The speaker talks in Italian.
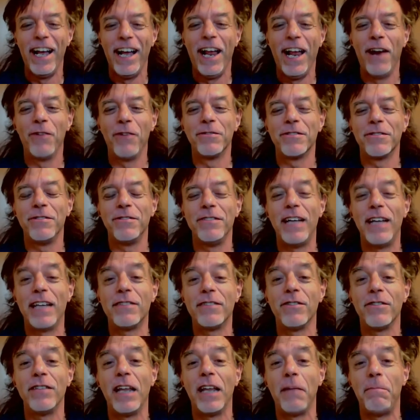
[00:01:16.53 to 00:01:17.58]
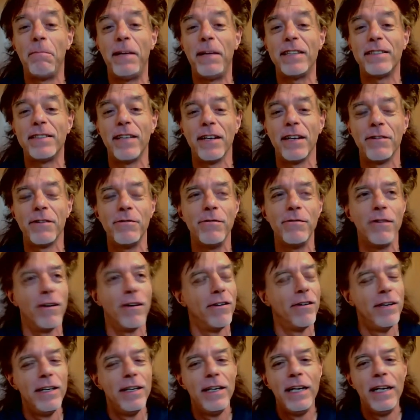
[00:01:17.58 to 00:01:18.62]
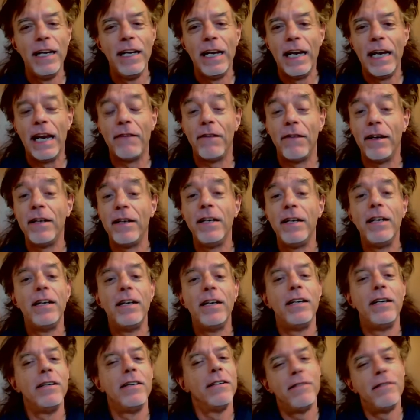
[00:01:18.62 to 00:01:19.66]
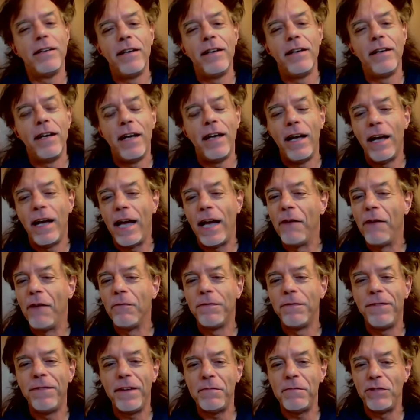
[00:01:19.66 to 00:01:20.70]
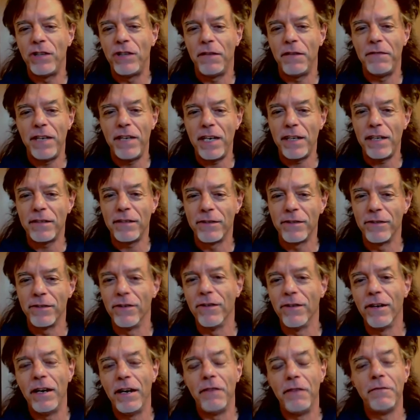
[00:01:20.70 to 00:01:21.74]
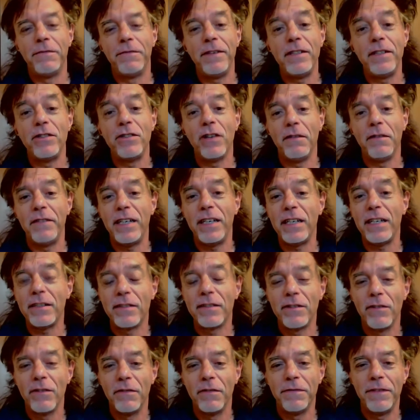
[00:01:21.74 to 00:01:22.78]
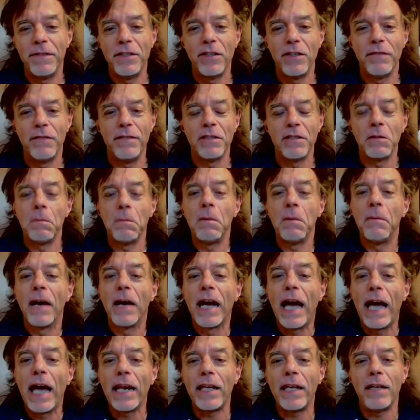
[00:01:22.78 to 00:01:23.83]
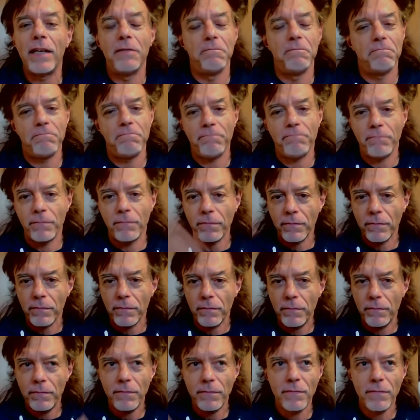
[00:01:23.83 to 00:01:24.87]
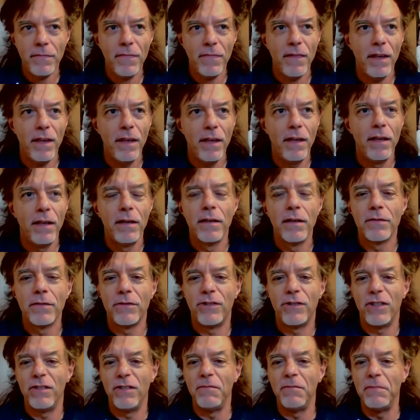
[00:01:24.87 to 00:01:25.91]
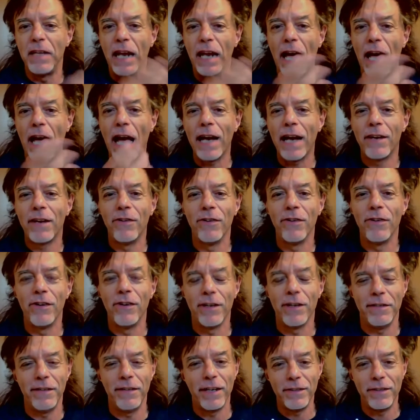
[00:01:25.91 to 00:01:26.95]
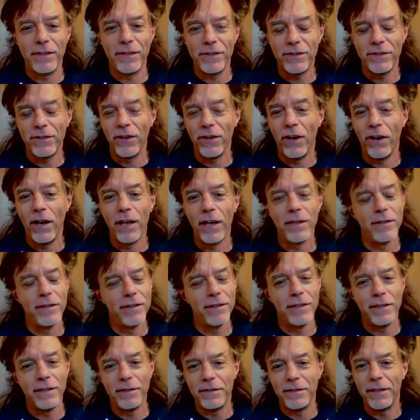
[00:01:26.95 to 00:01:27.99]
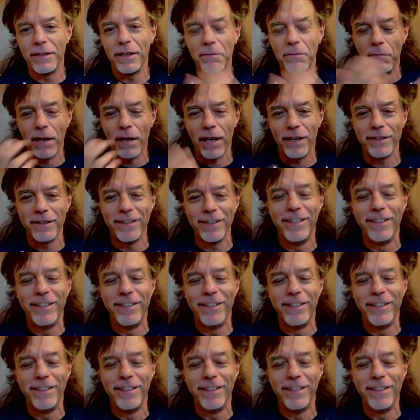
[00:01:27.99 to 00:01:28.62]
lo scudetto della pezza al culo. Vabbè, è un film già visto, è un film già visto, è un film già visto. Poi magari succede un miracolo, arriveranno i soldi, rimarranno,